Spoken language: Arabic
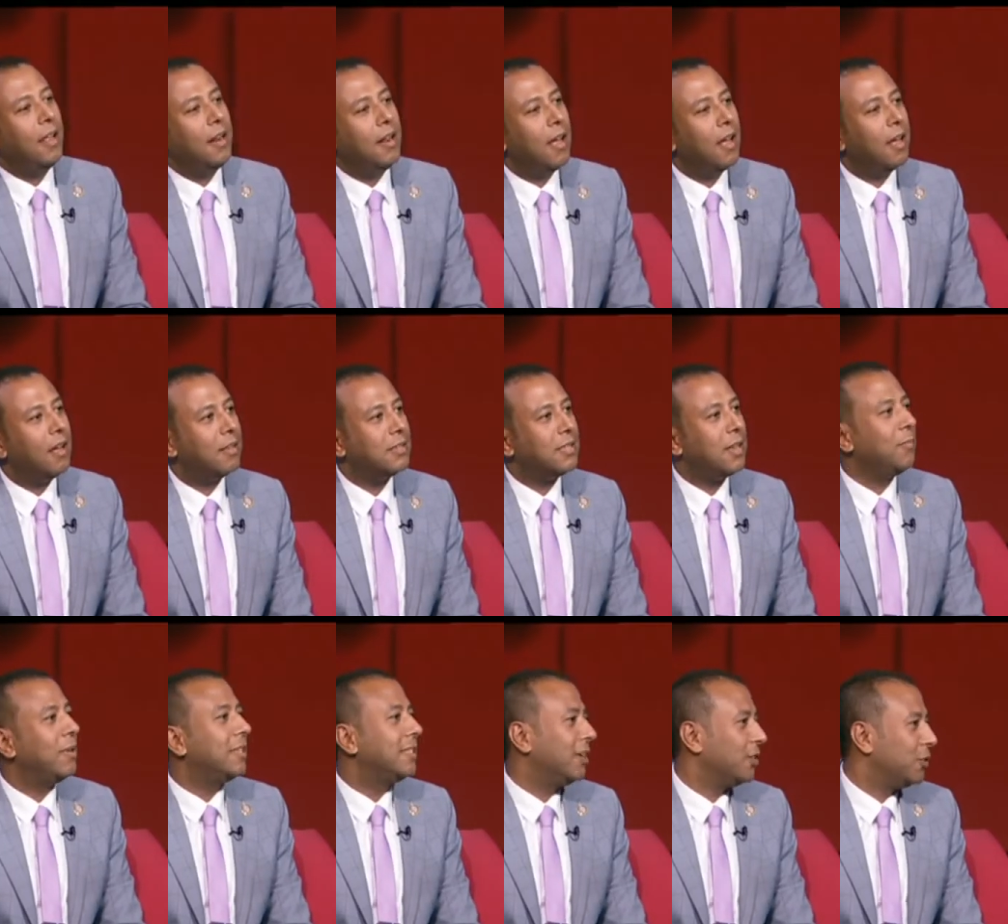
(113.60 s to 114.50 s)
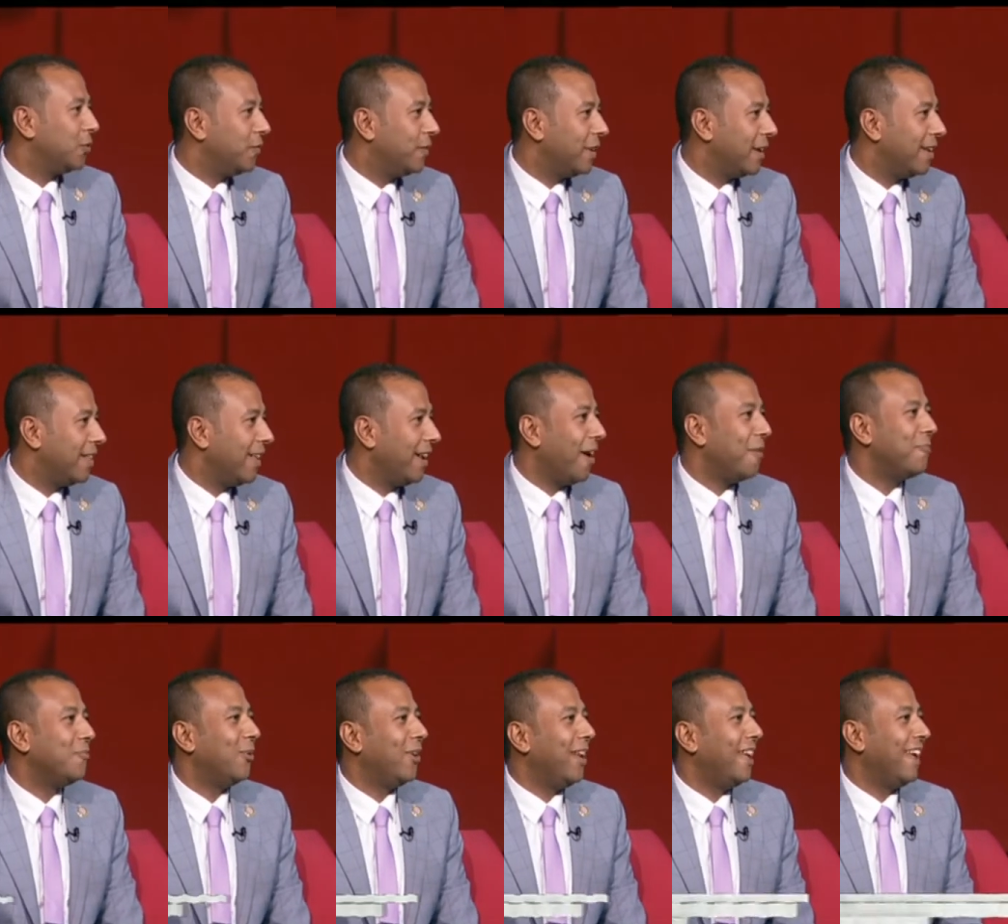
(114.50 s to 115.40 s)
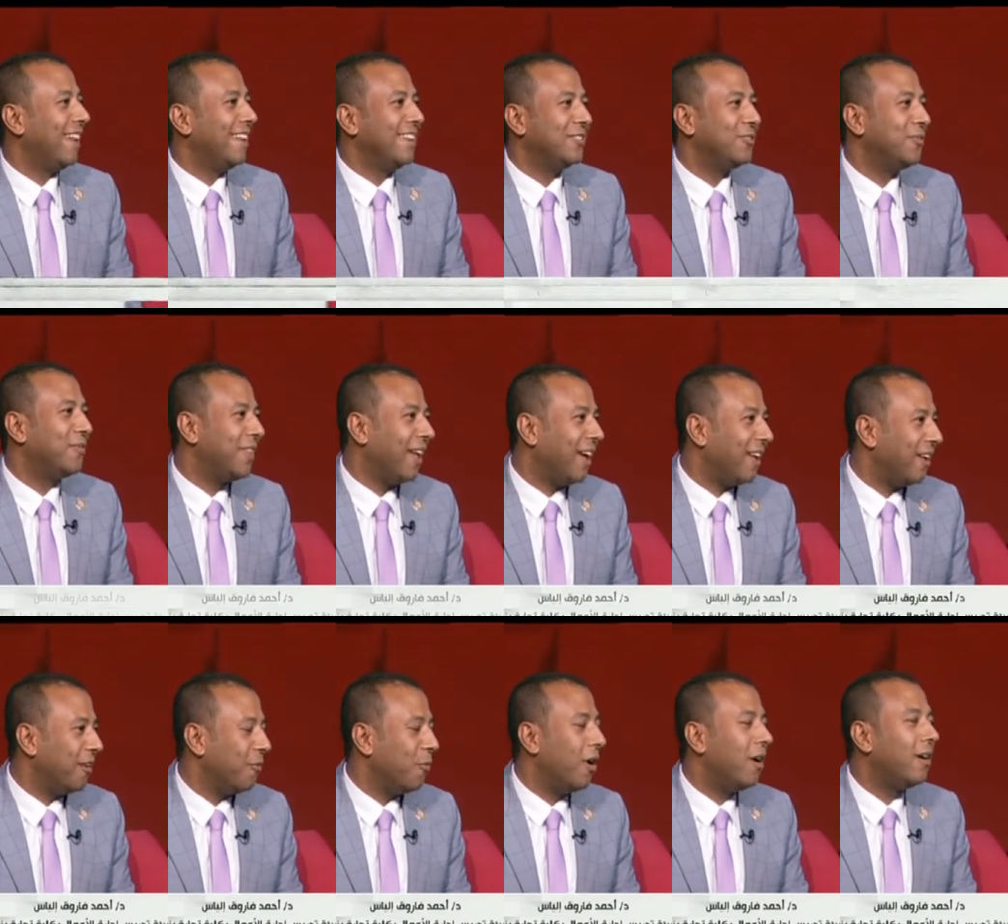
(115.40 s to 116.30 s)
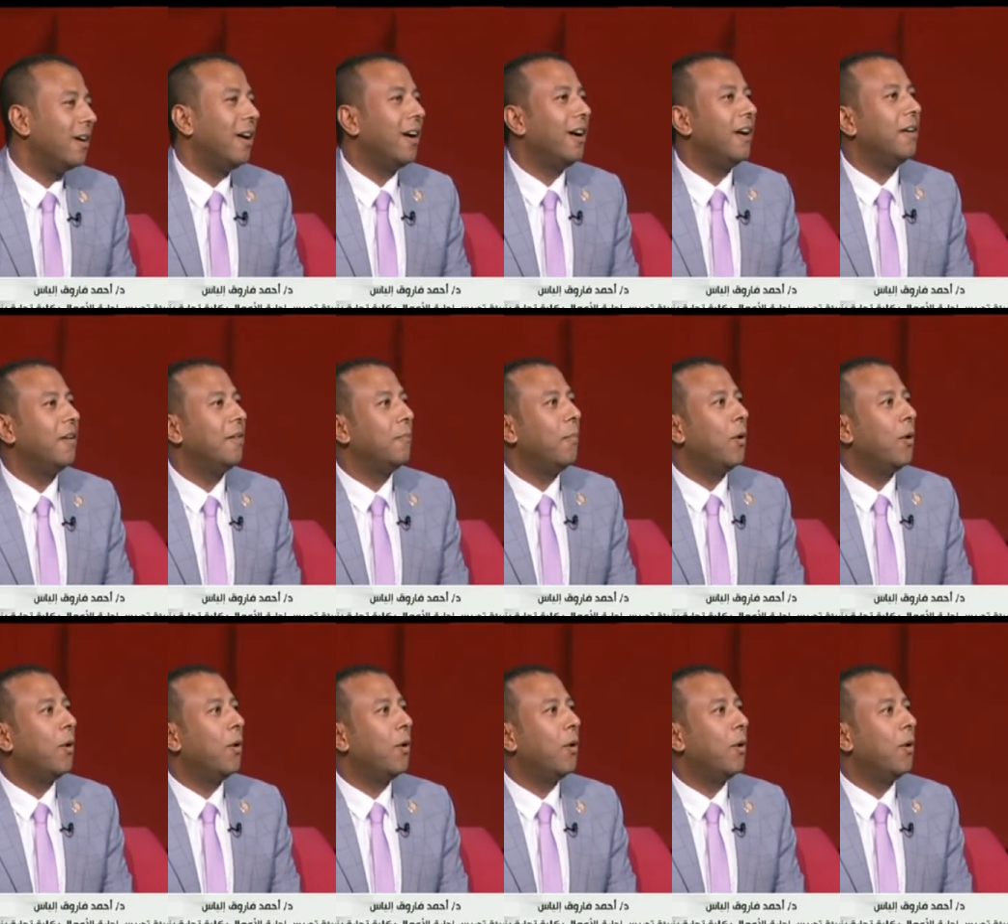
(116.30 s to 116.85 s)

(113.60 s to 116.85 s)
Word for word: احنا زي ما انت شفت كده الحمد لله يعني شفت على الواقع